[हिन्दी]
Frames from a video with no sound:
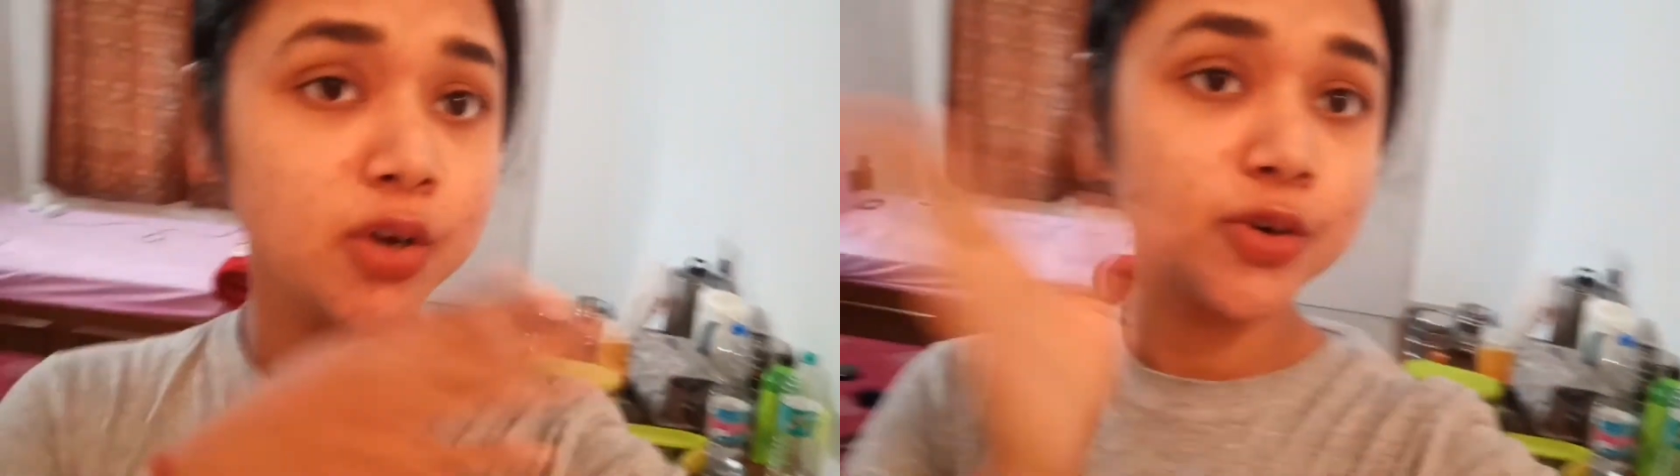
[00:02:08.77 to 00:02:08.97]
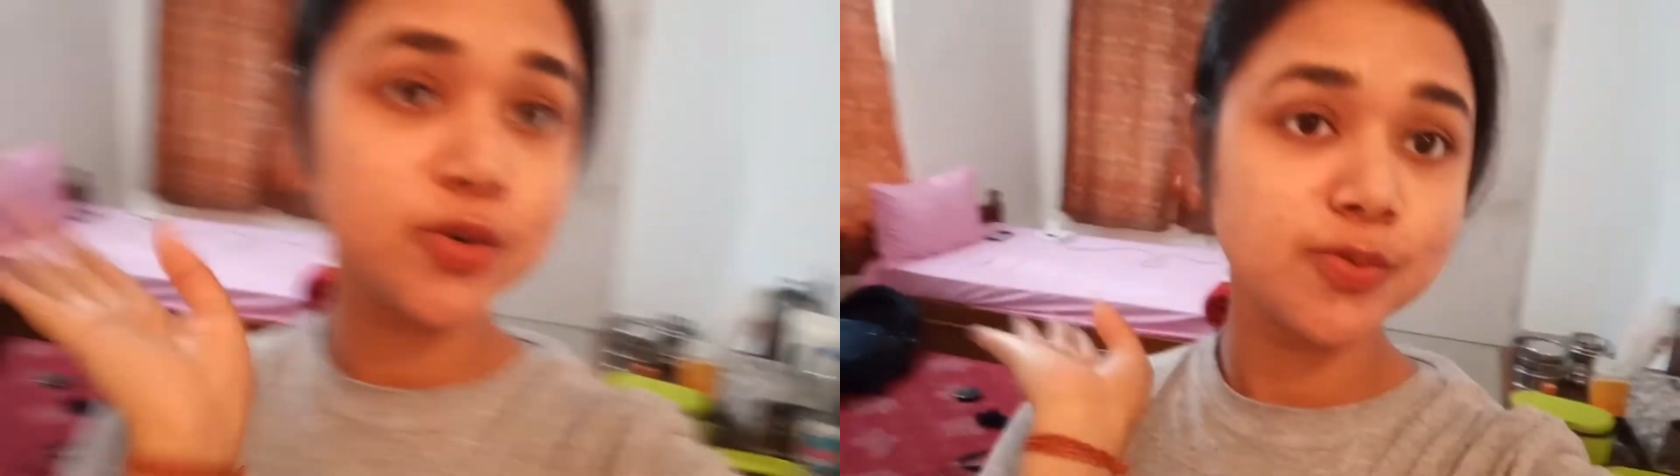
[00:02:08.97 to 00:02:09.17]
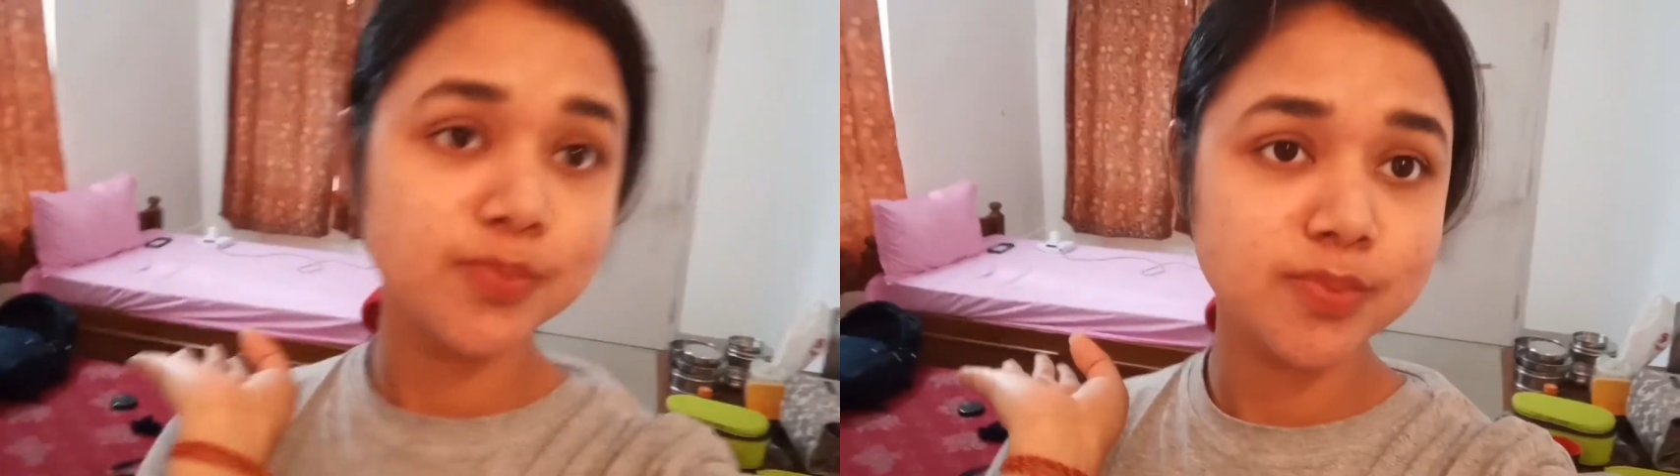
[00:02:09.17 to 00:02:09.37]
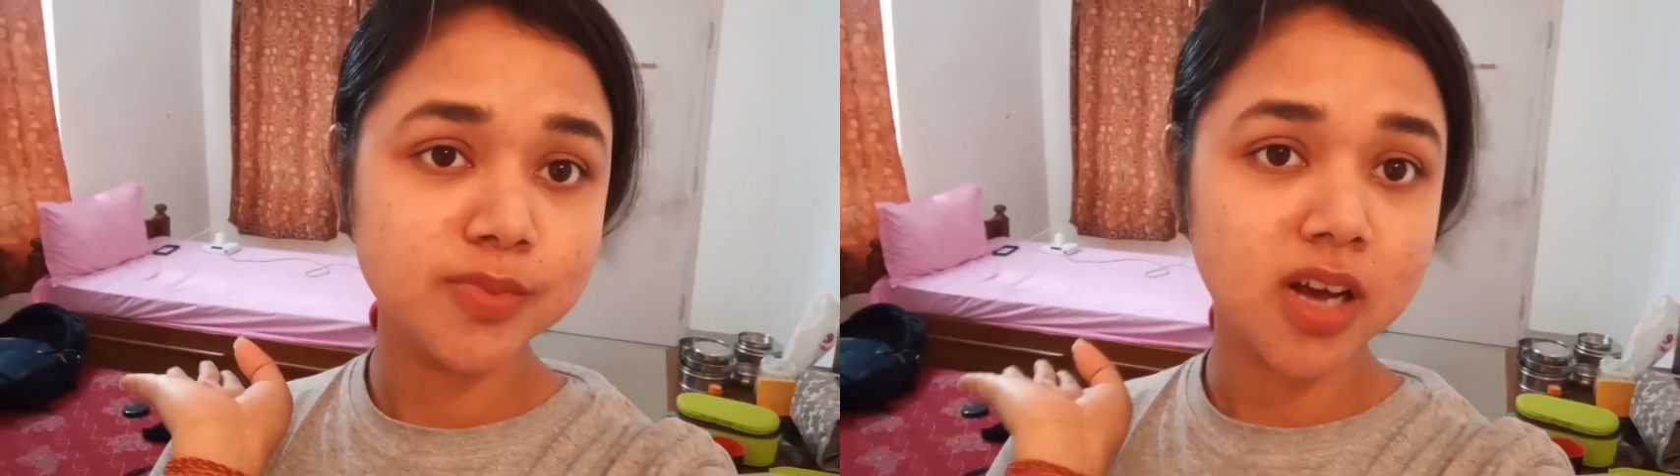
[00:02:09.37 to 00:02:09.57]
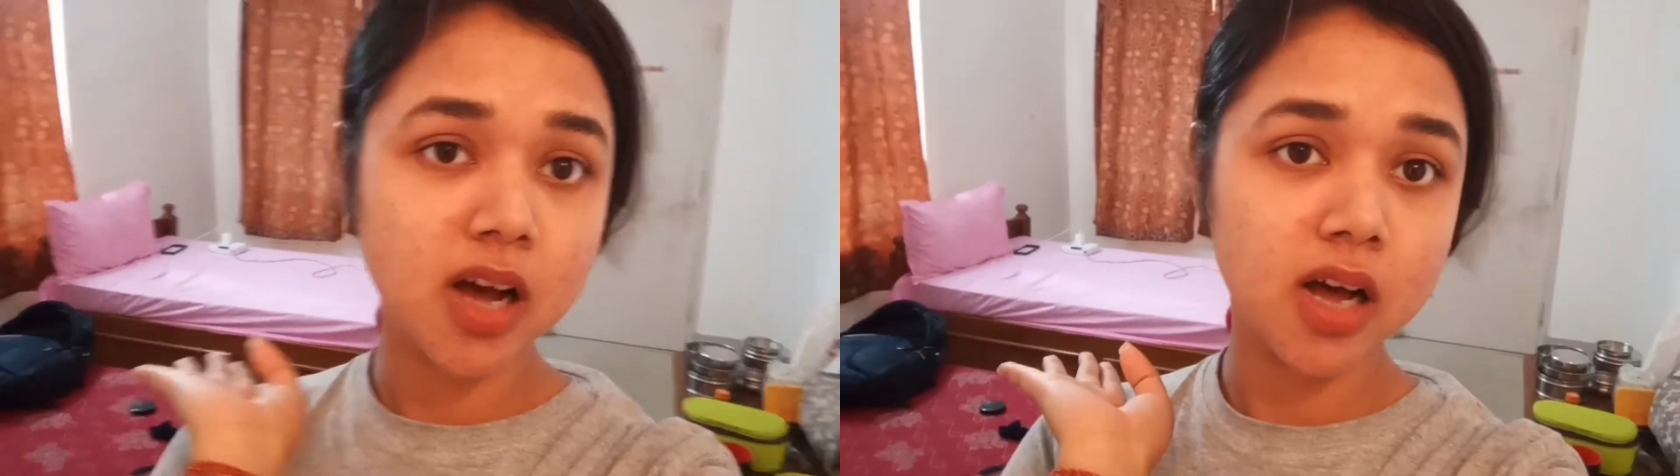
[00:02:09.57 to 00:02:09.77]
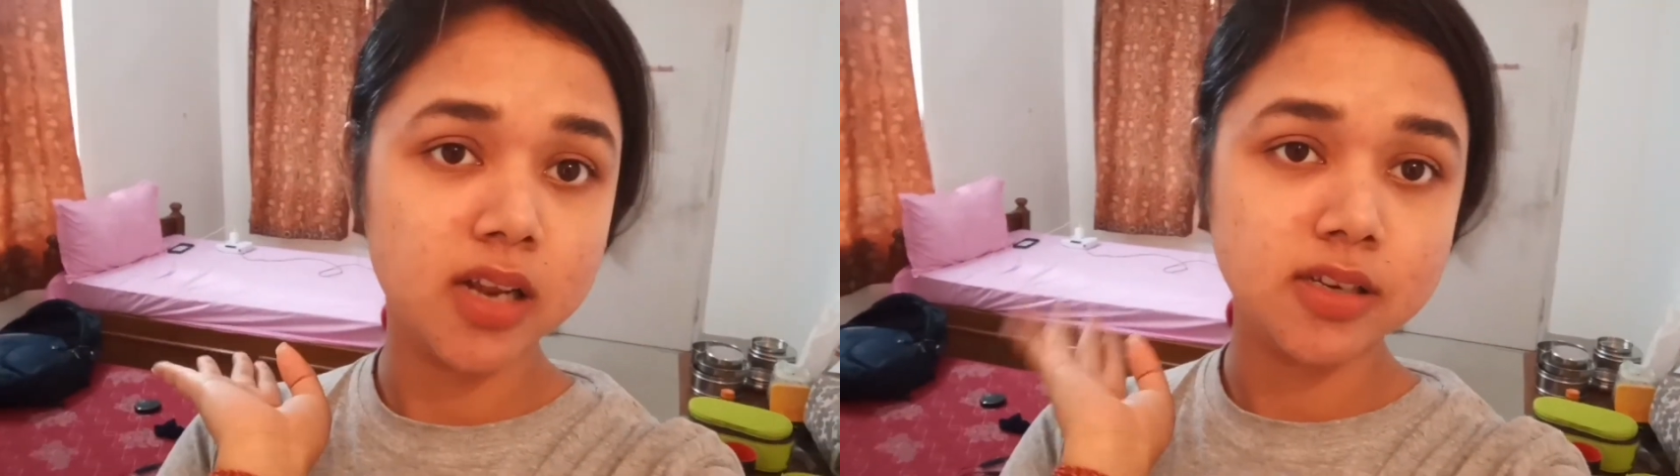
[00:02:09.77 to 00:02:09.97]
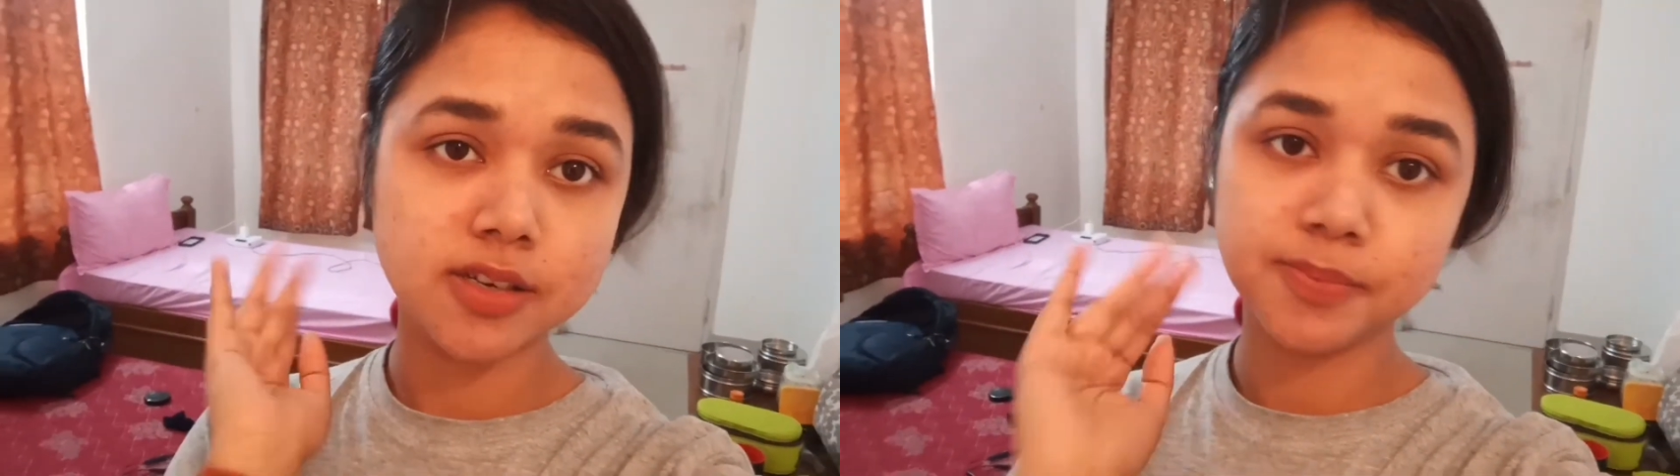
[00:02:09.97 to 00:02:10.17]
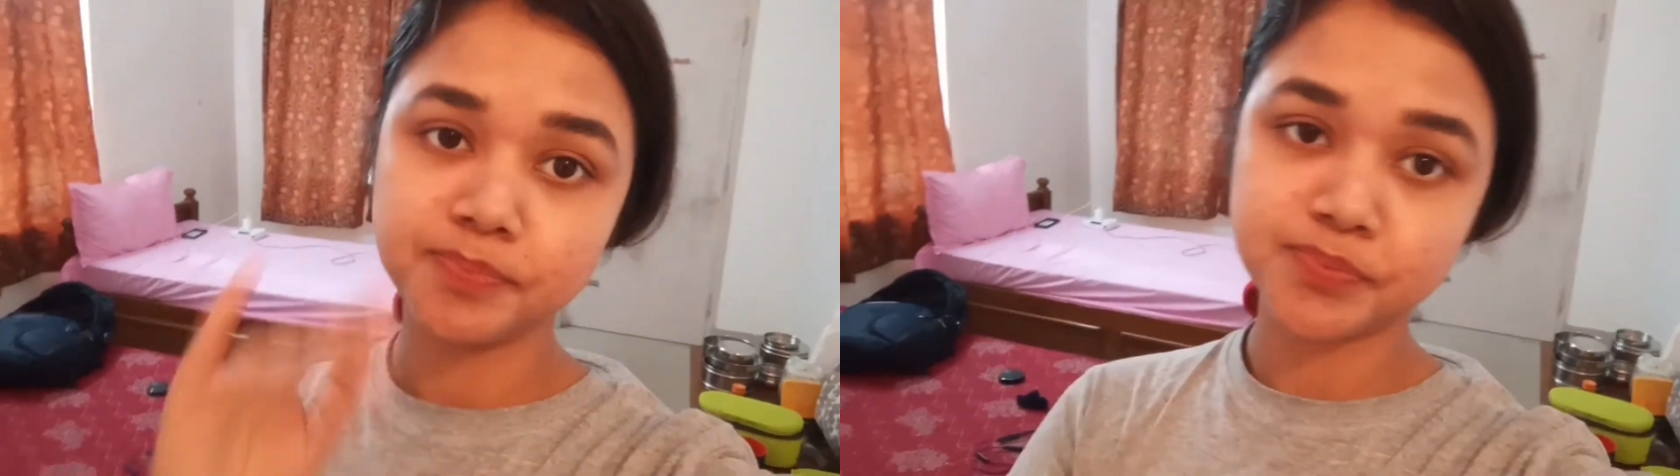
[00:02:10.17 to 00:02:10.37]
रूम का
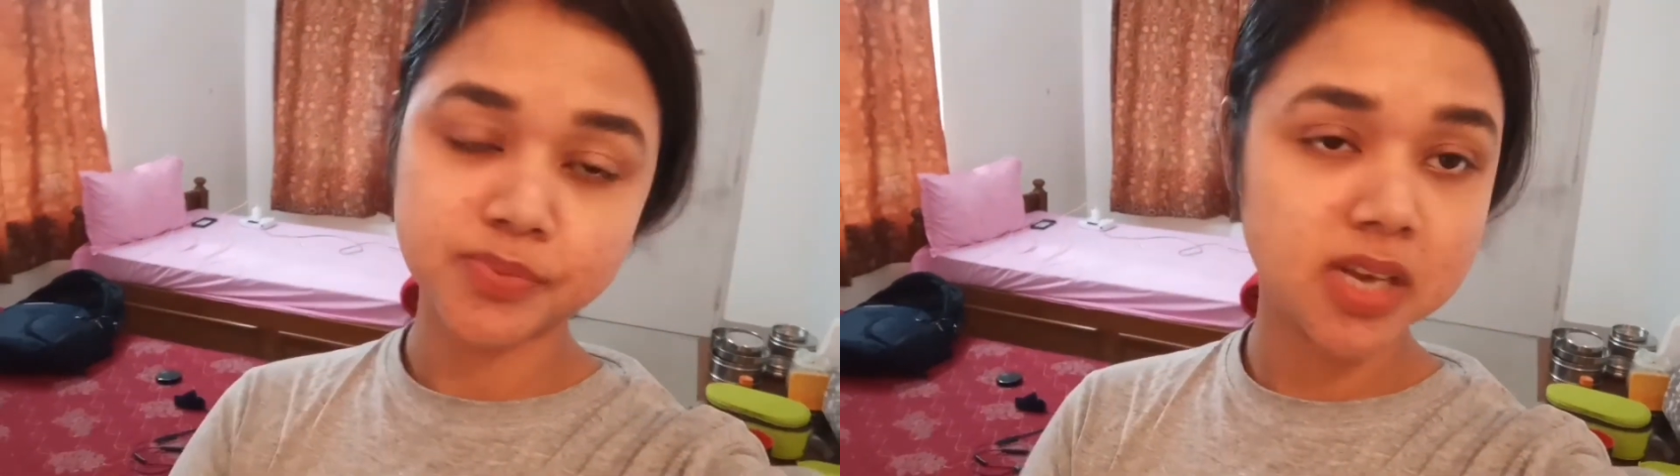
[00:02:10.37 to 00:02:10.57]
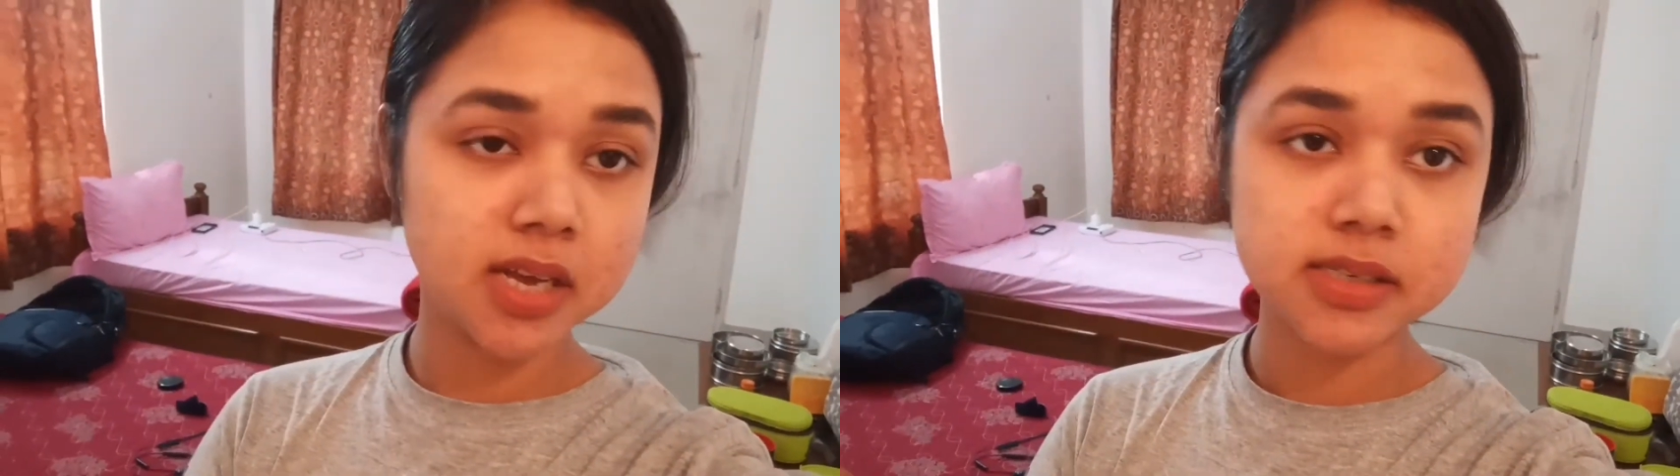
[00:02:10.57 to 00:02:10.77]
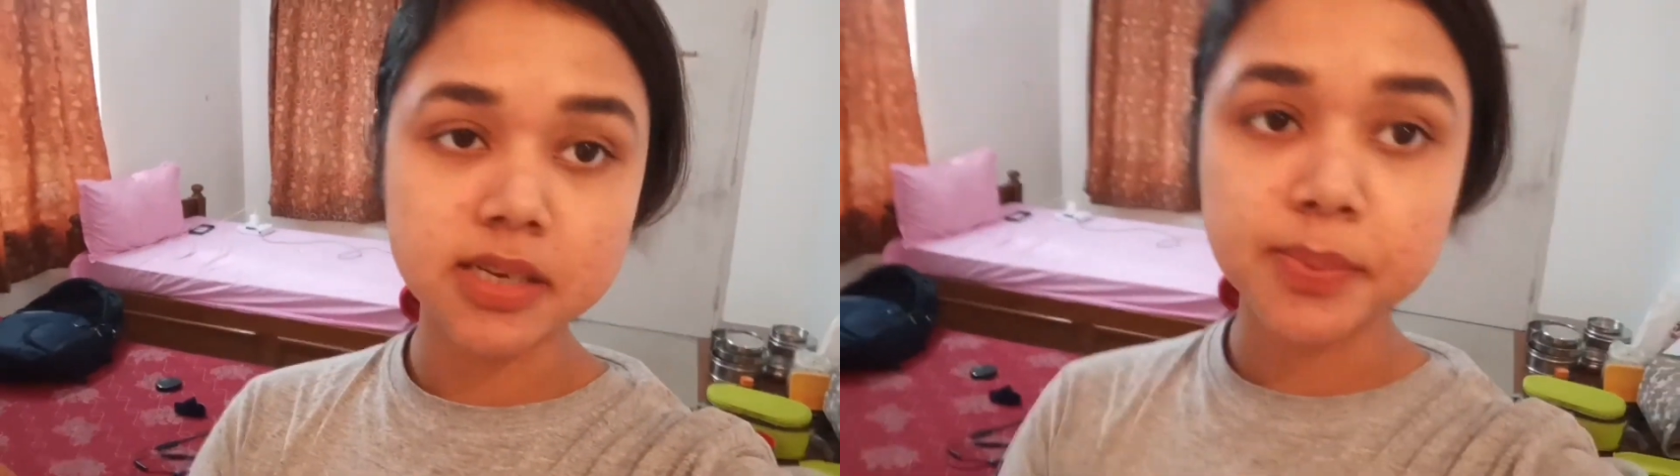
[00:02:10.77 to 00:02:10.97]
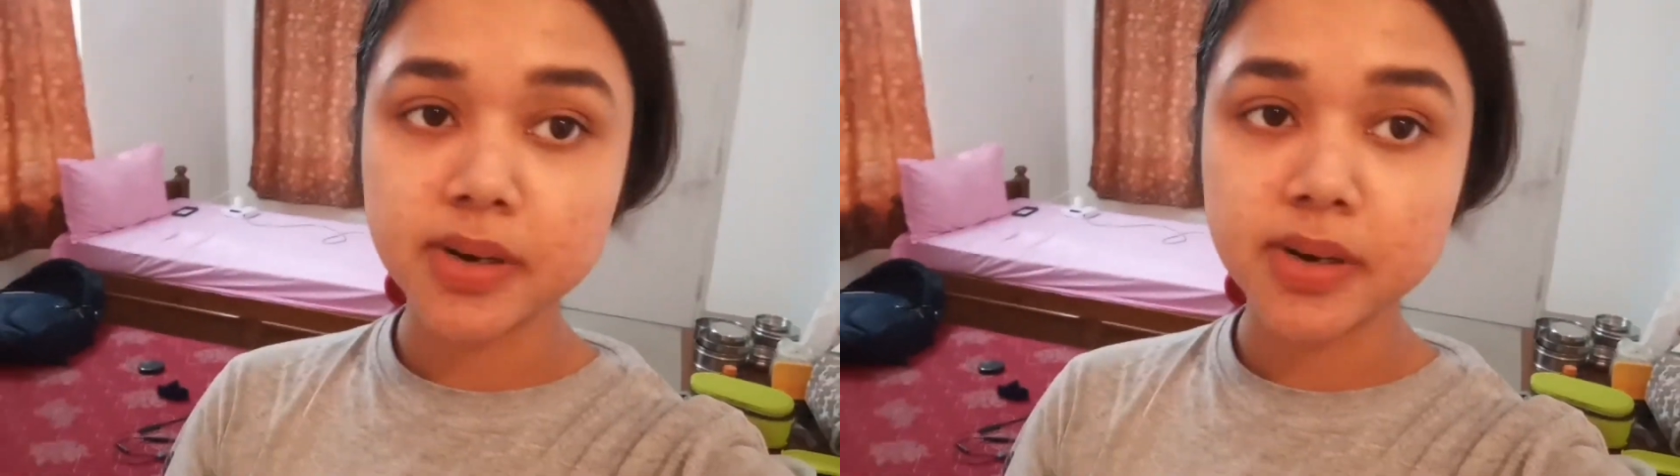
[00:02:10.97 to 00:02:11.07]
हालत ऐसे ही